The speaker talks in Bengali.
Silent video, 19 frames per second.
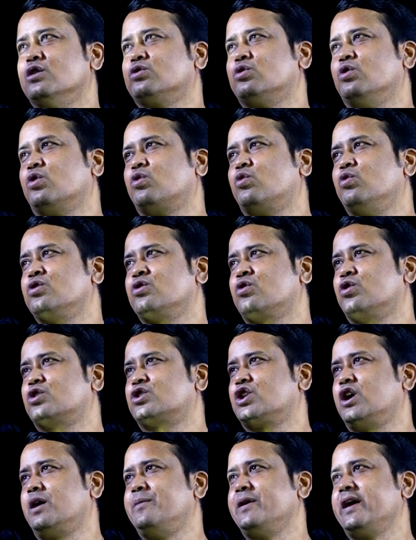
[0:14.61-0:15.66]
তো গুণ
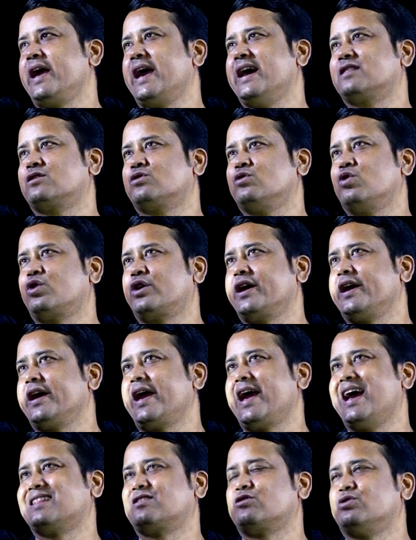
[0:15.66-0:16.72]
করতে হবে এতকে
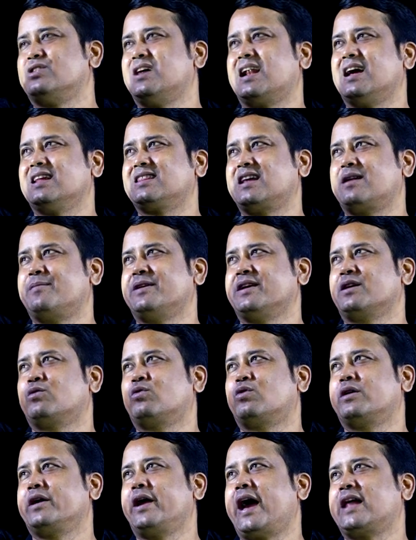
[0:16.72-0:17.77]
এত দ্বারা তার মানে
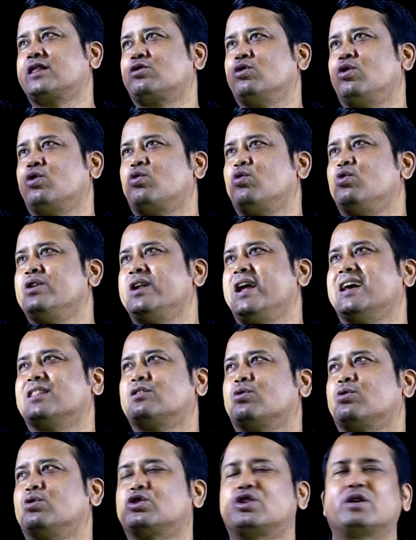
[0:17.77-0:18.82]
এত গুণ এত
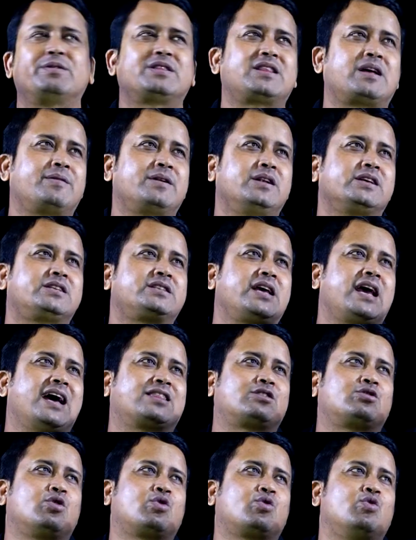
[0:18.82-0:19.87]
করতে হবে তার মানে লিখছি
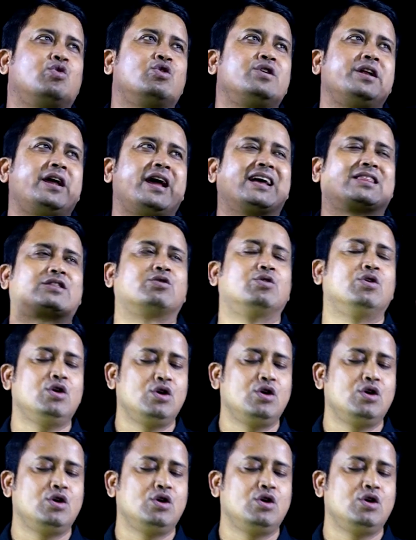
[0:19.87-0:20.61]
এত গুণ এত